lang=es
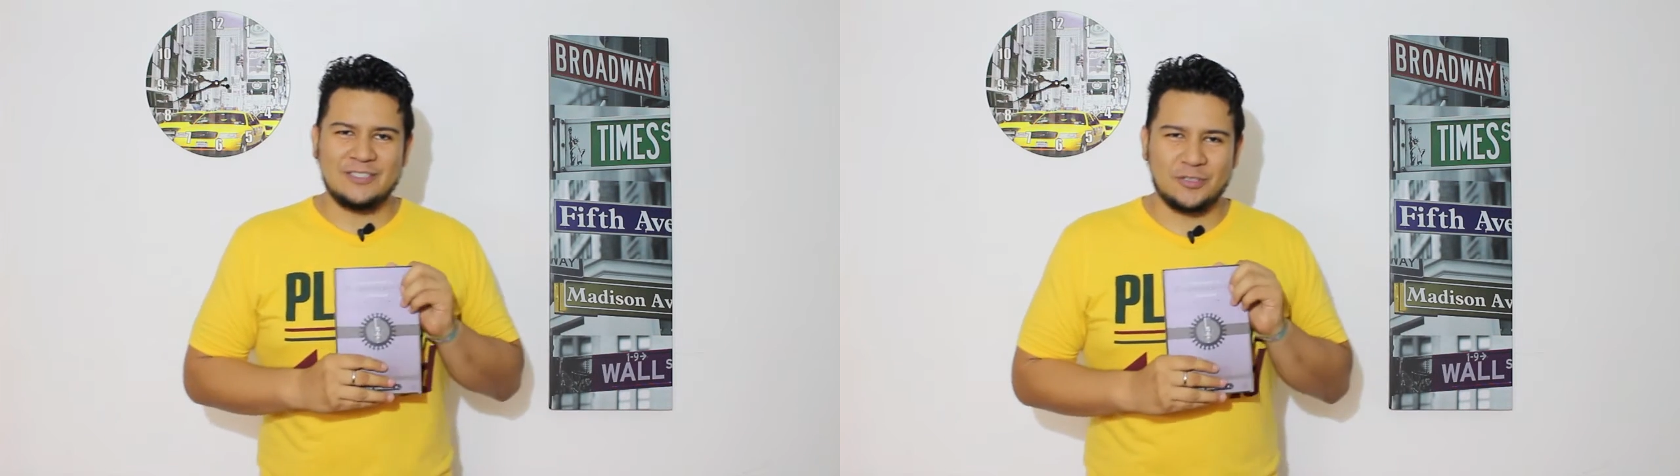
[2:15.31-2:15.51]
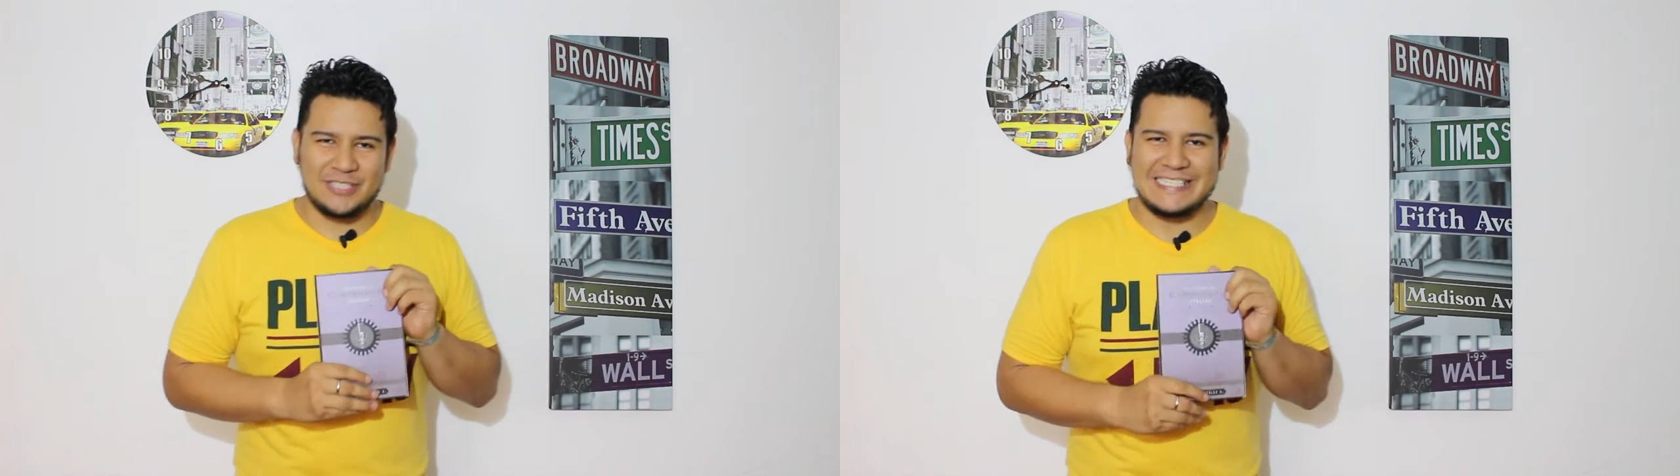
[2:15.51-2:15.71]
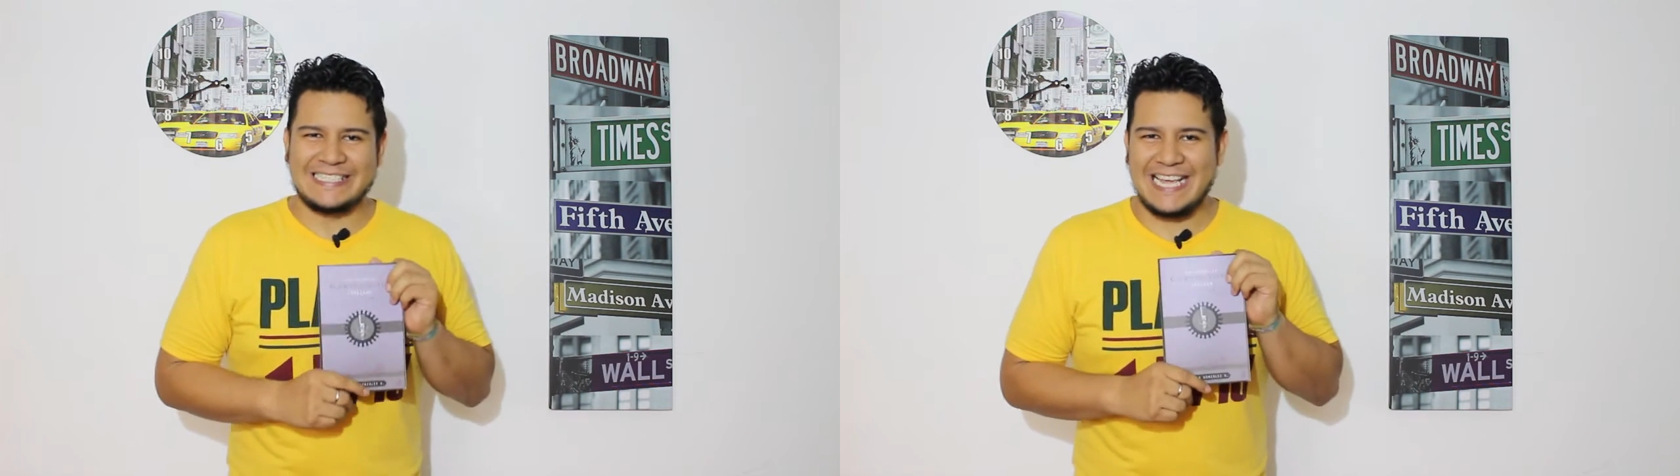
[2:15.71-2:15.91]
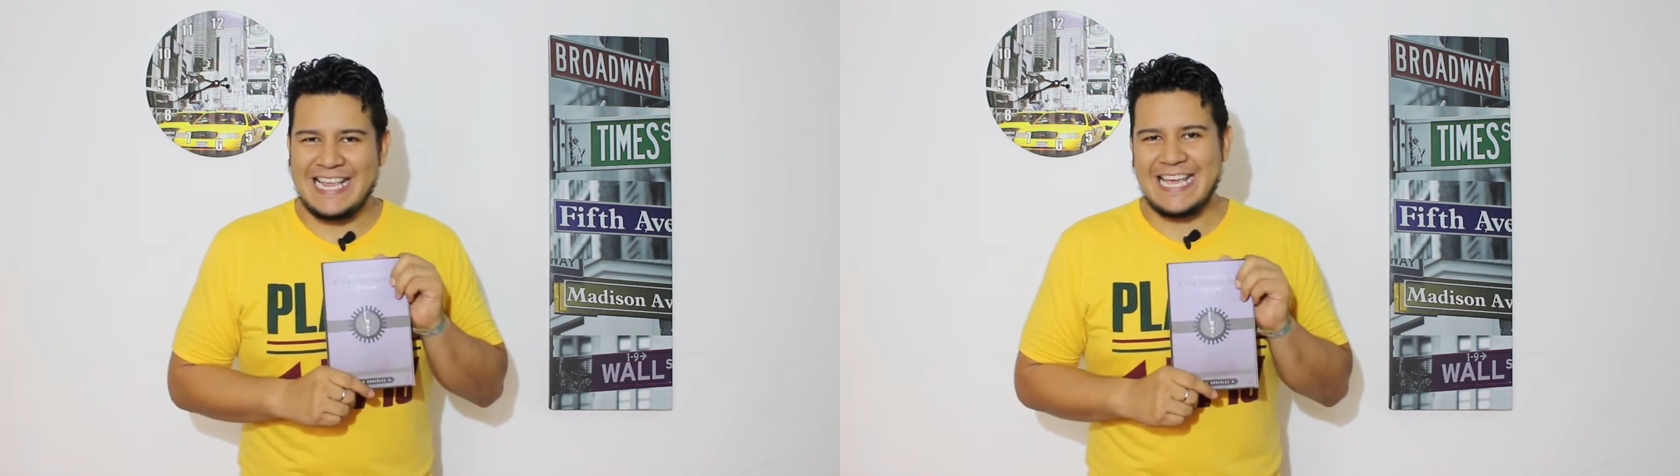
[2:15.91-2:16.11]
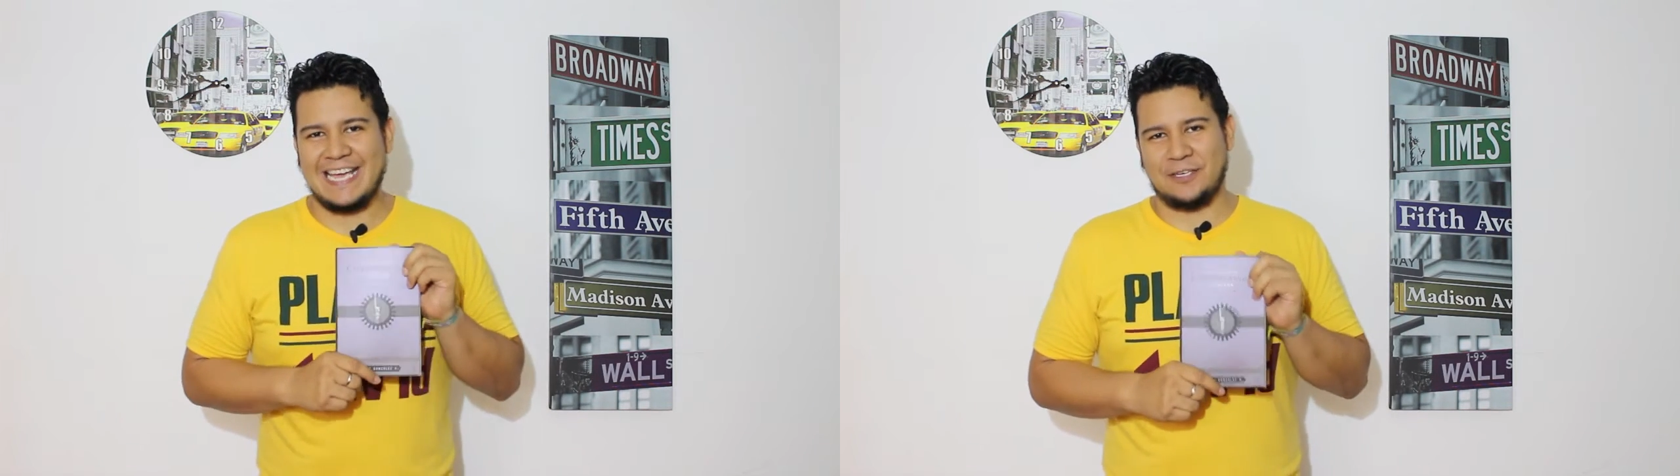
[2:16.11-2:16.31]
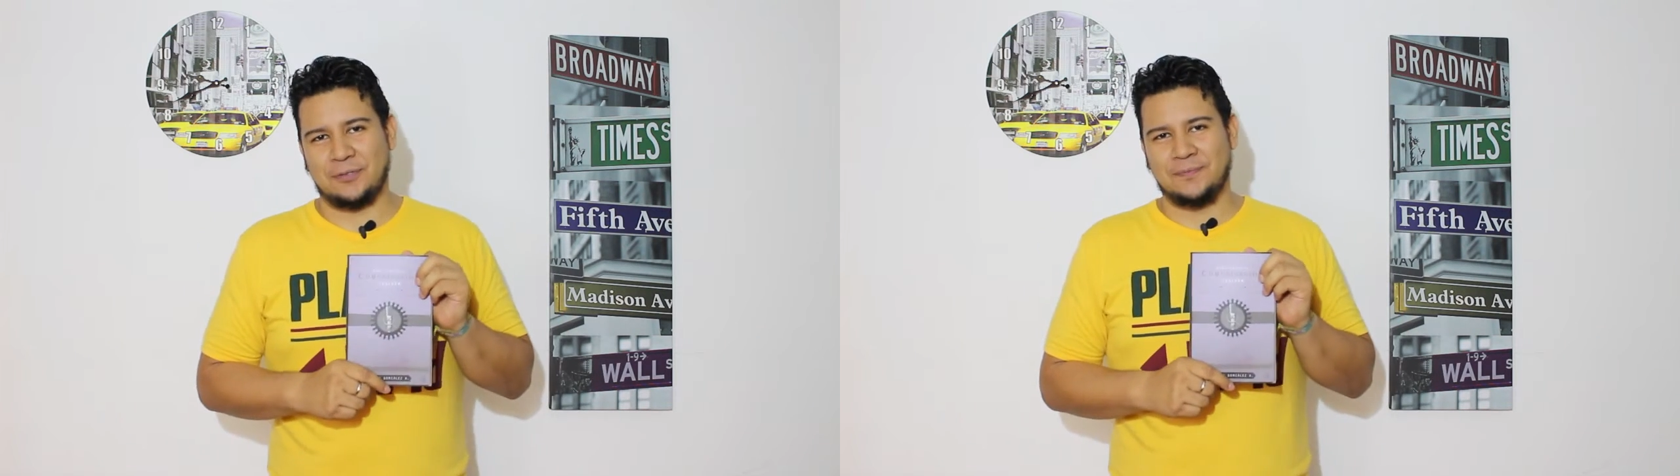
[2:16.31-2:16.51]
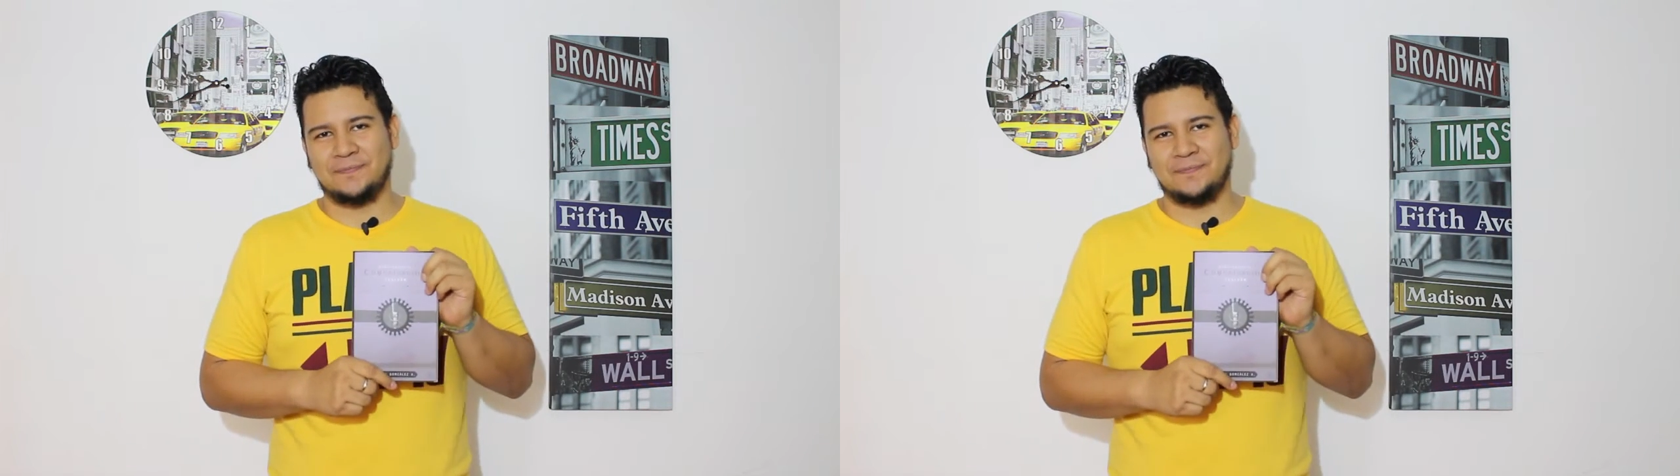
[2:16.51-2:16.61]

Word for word: nos enseña eso